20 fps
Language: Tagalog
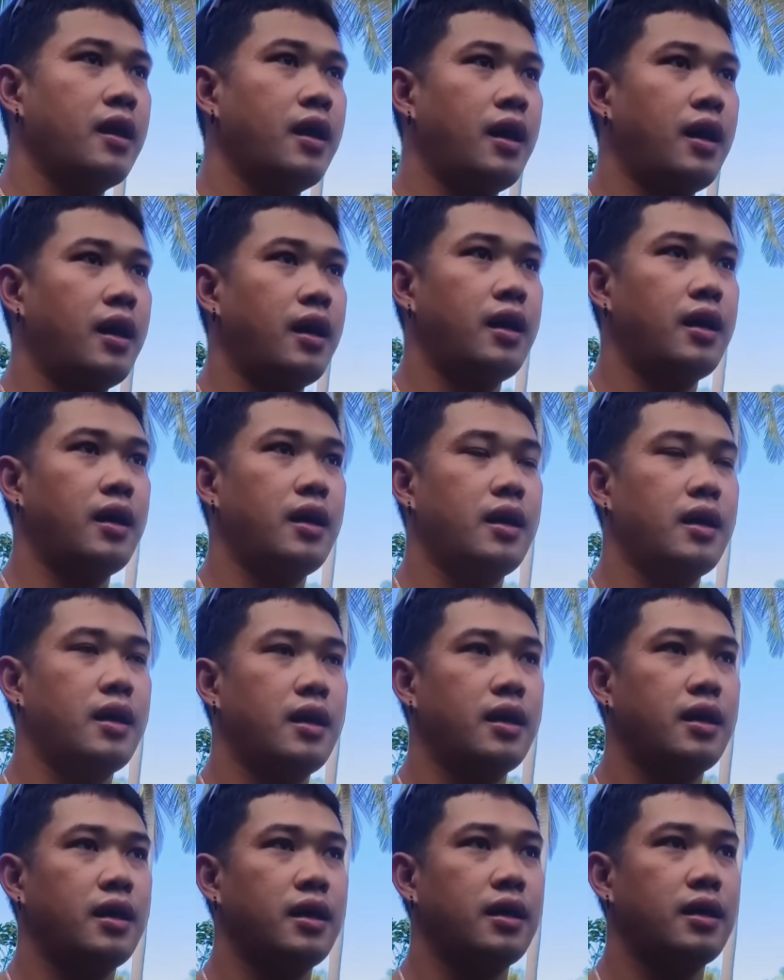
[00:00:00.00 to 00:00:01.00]

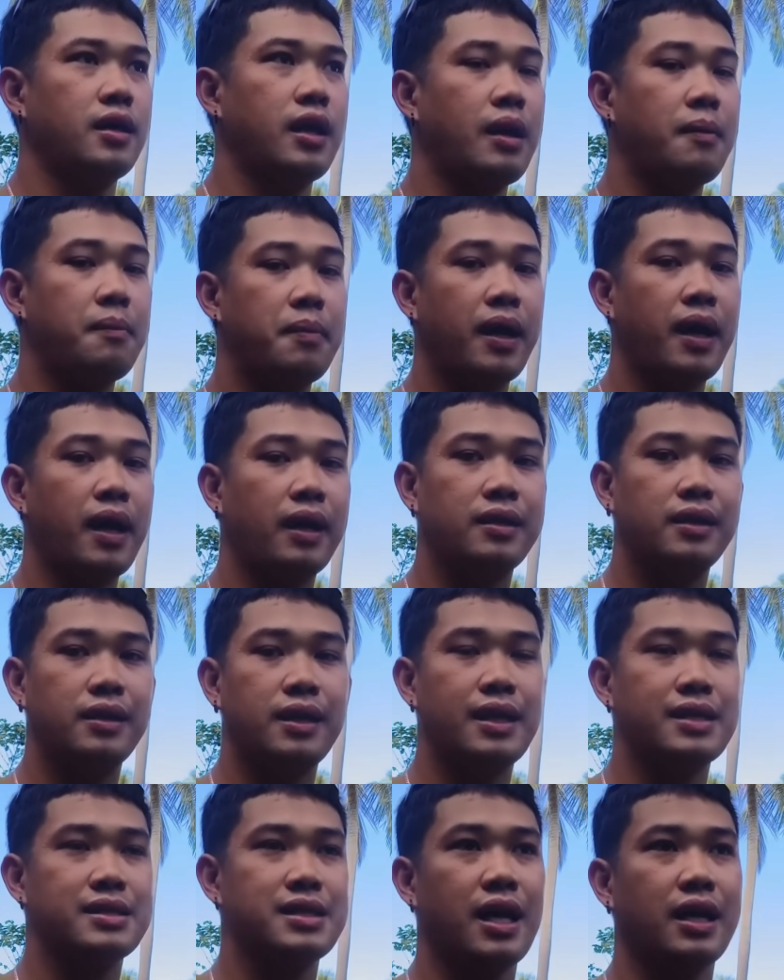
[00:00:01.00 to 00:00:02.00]
uh, naibigay
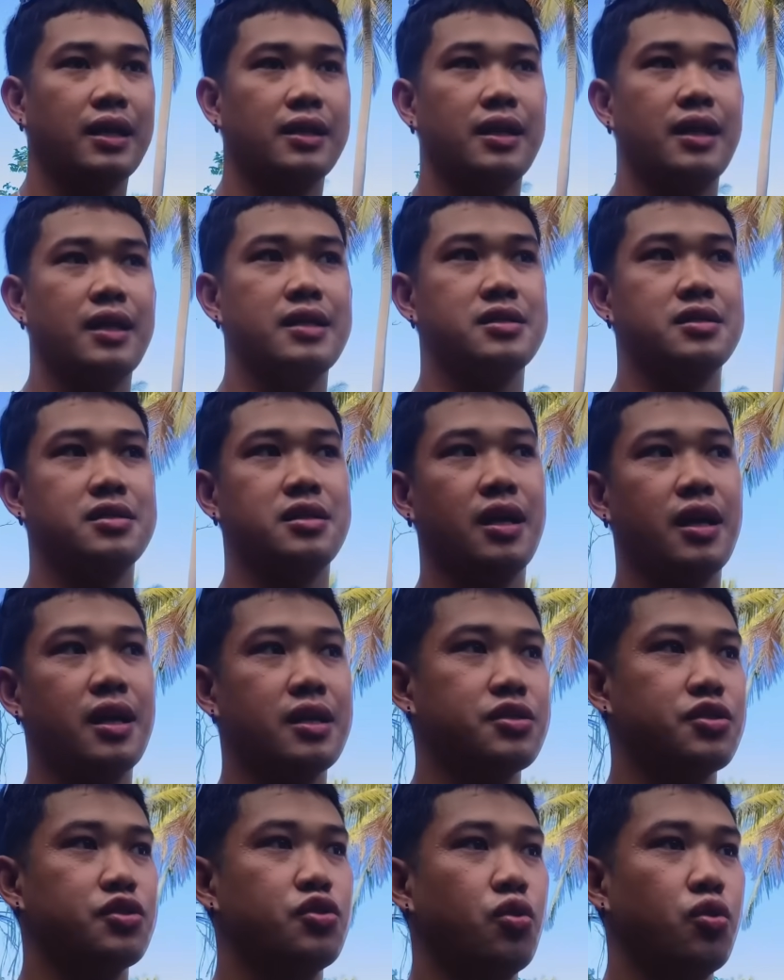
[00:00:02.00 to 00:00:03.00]
din nila sa atin na
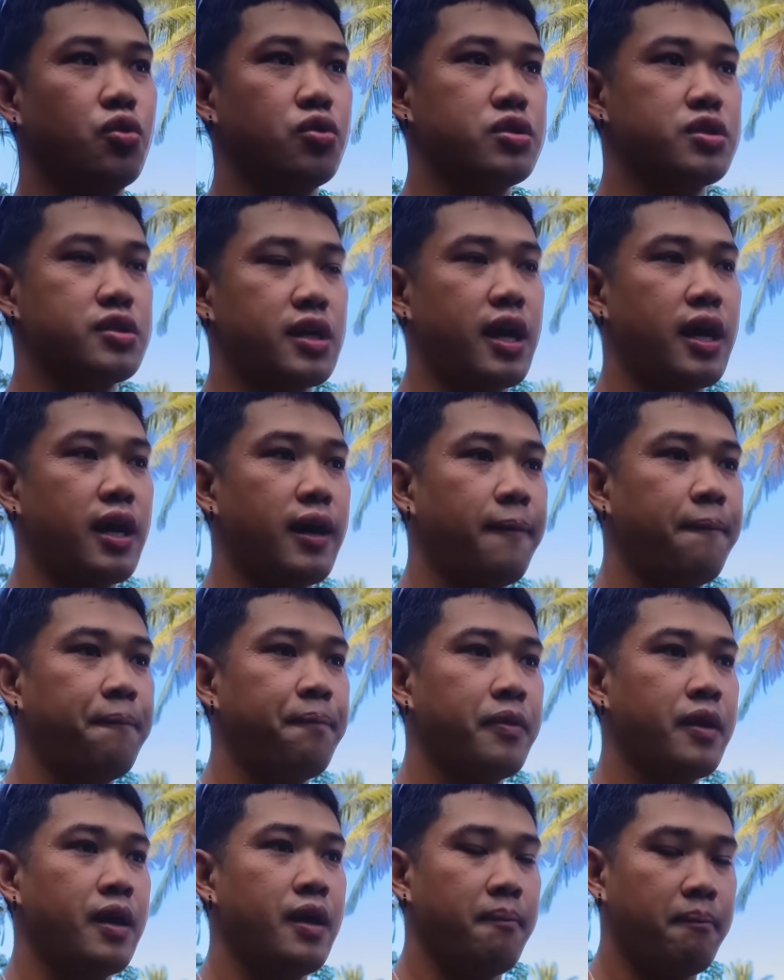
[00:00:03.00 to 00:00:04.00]
stress doon sa
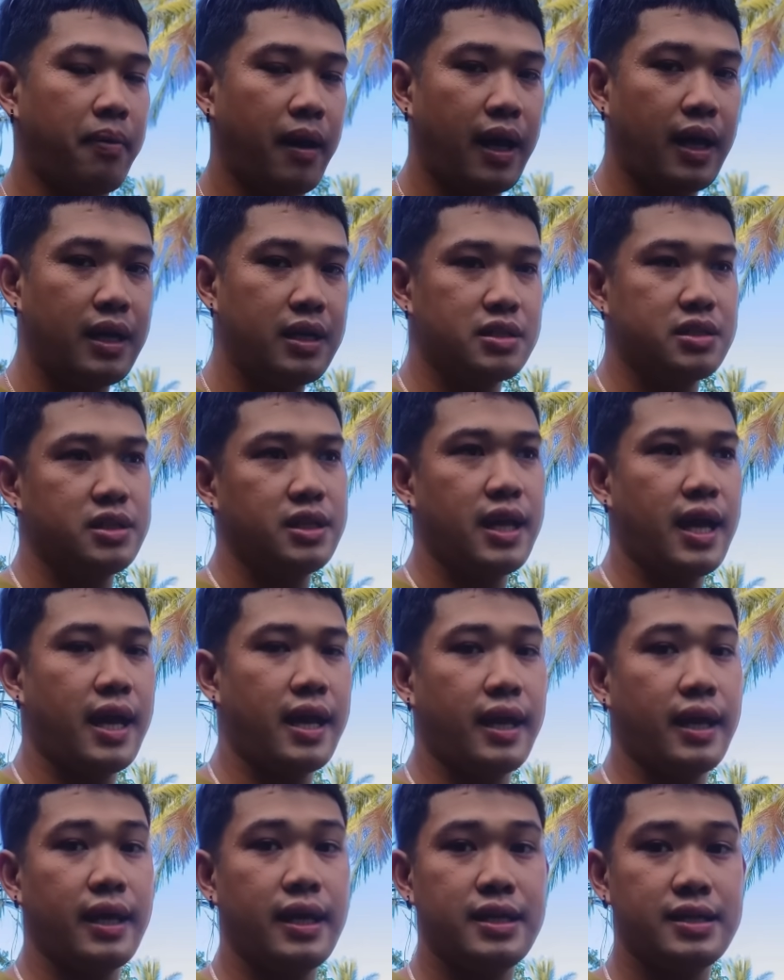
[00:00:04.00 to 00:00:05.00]
pag-alis ni
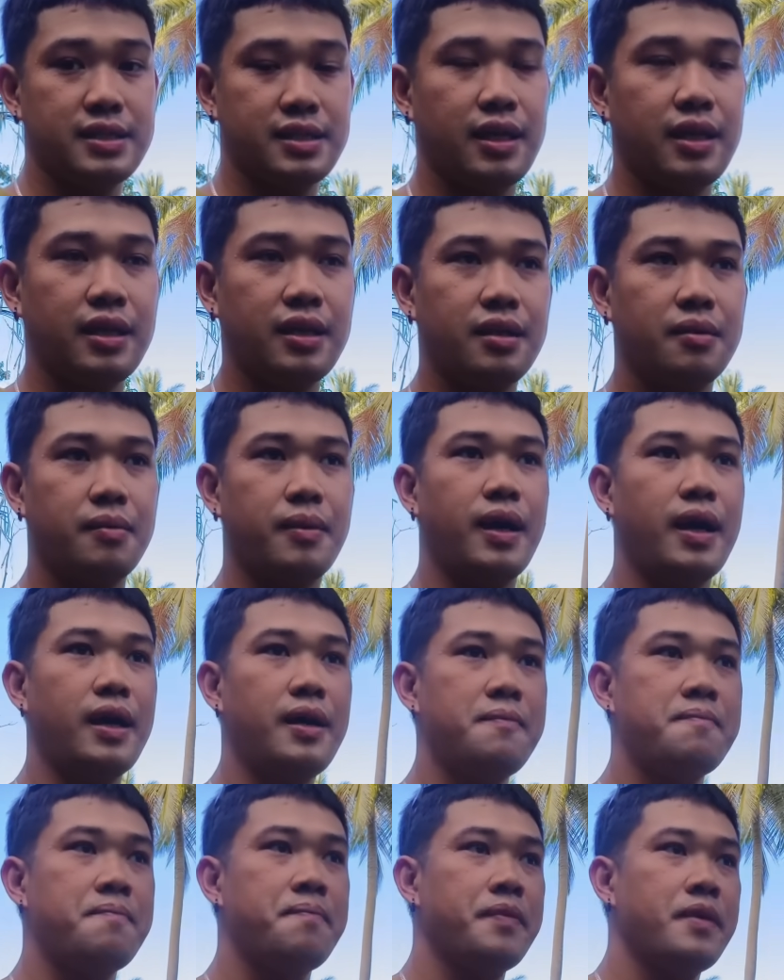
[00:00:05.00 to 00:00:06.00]
Nanay Isin, di ba?